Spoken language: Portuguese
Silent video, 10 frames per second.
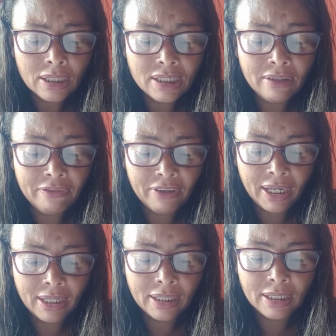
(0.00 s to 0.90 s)
se
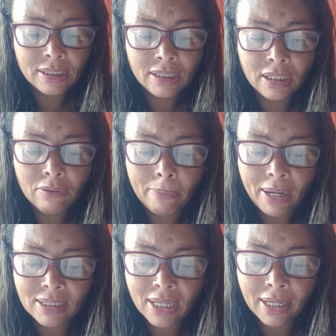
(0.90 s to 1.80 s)
vende cinco
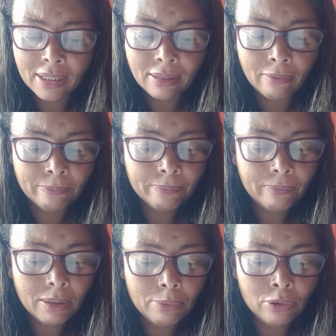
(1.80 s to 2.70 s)
passarinhos
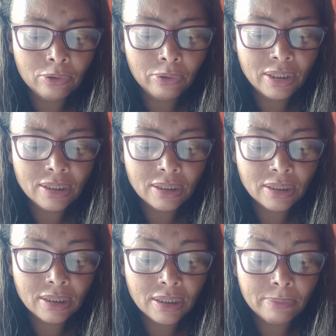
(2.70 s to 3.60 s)
por
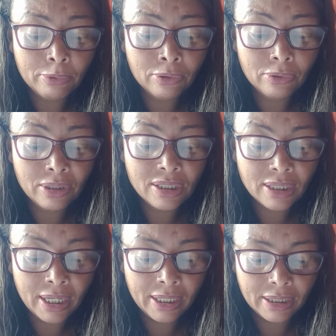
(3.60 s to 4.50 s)
dois, por dois
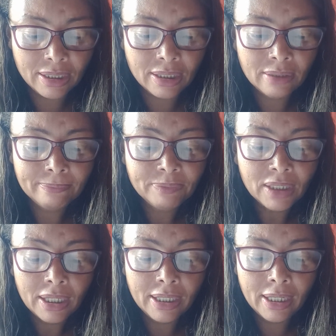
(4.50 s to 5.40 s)
seites
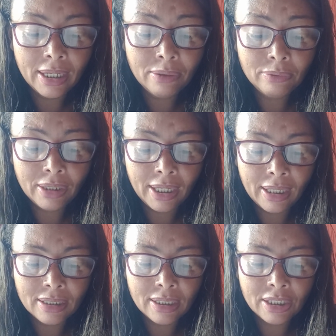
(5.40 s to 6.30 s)
e nenhum
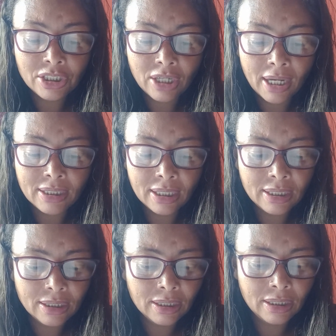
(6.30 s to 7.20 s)
deles está
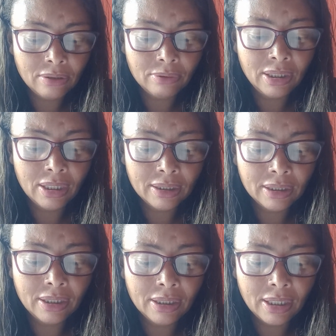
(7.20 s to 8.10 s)
esquecido
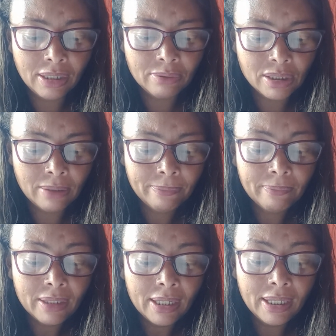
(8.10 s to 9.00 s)
diante de Deus.
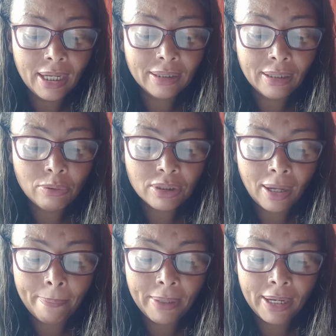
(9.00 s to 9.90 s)
E até os
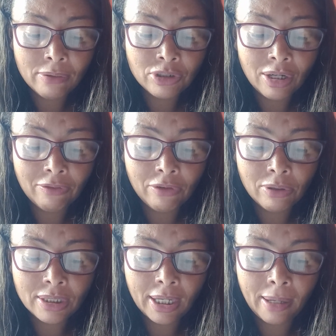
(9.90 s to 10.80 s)
cabelos da
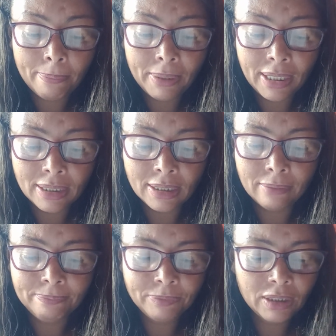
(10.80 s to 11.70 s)
vossa
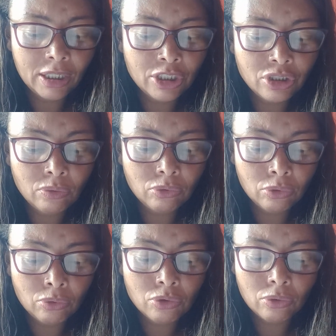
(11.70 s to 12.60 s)
cabeça estão
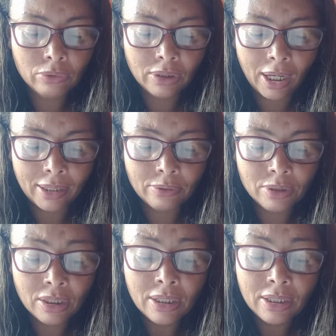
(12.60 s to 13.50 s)
todos
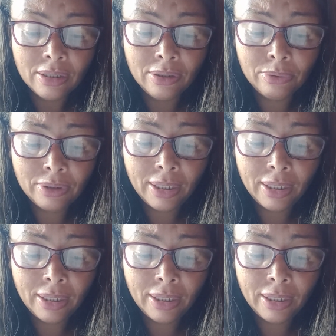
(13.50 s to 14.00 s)
contados. Não